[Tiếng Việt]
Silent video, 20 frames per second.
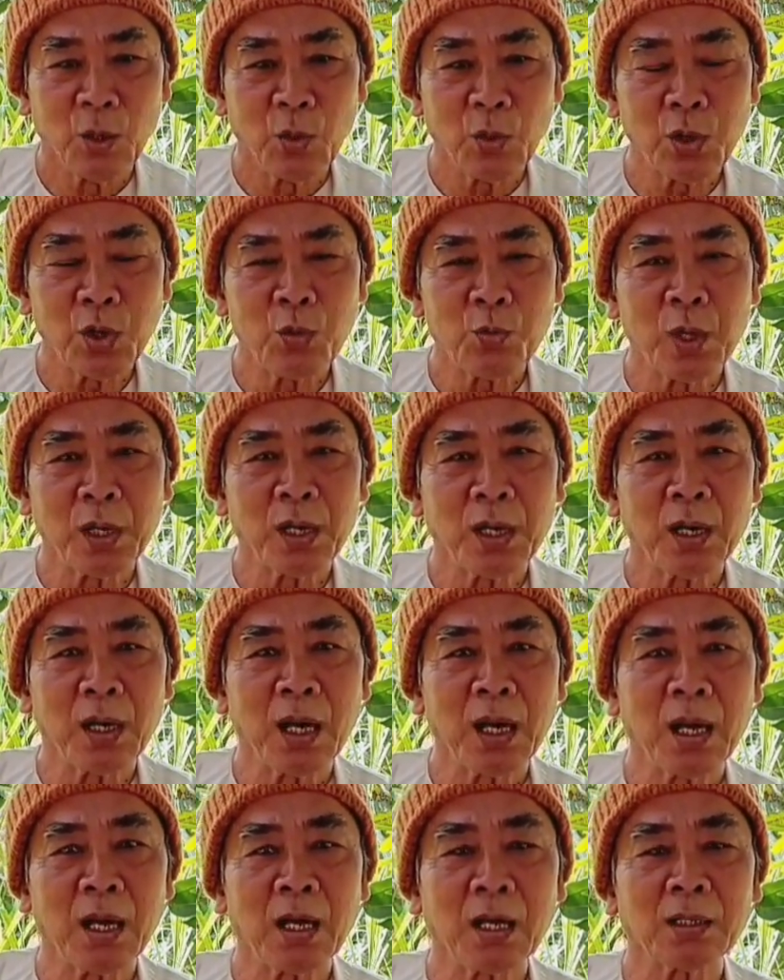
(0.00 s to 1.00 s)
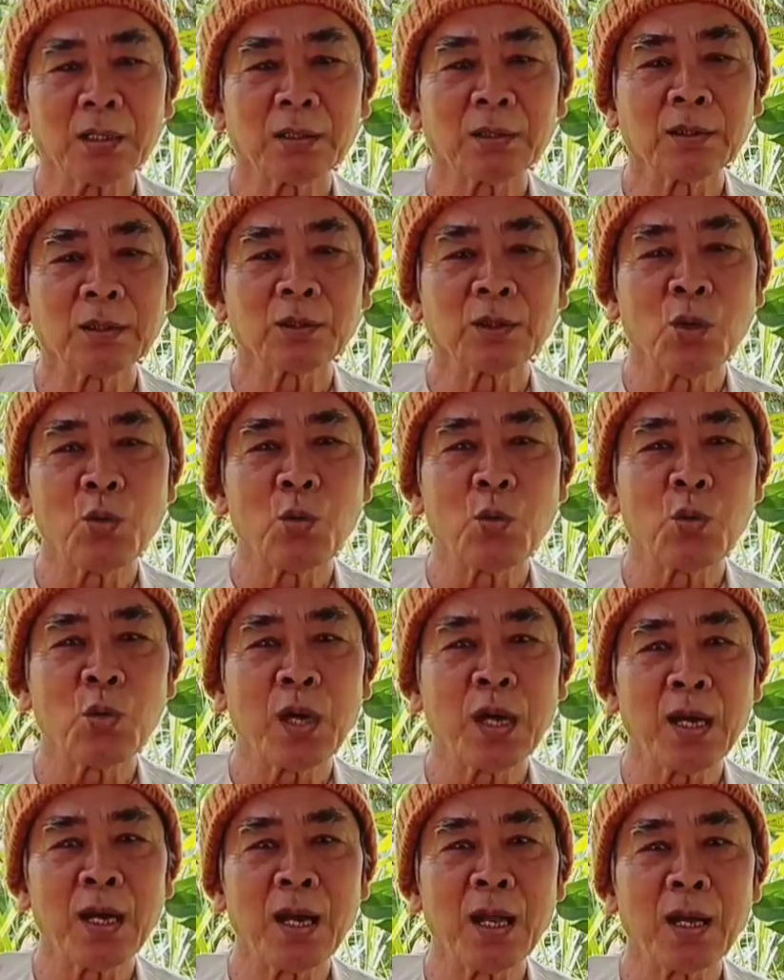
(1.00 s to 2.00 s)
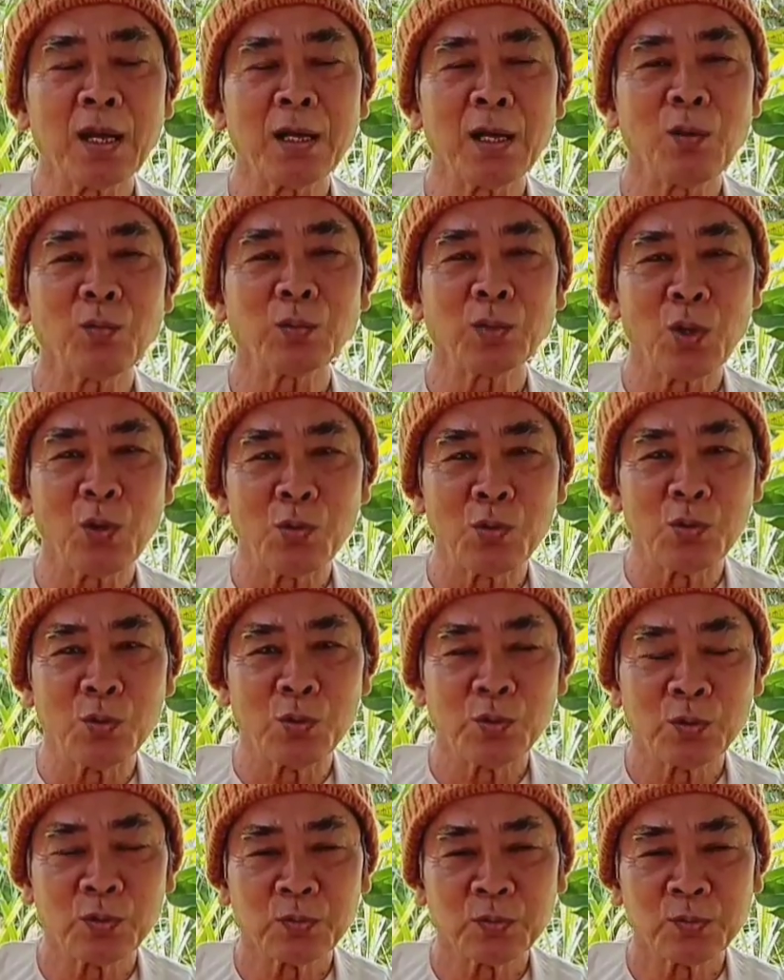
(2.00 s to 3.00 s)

dù cho mình à, tu hay là không tu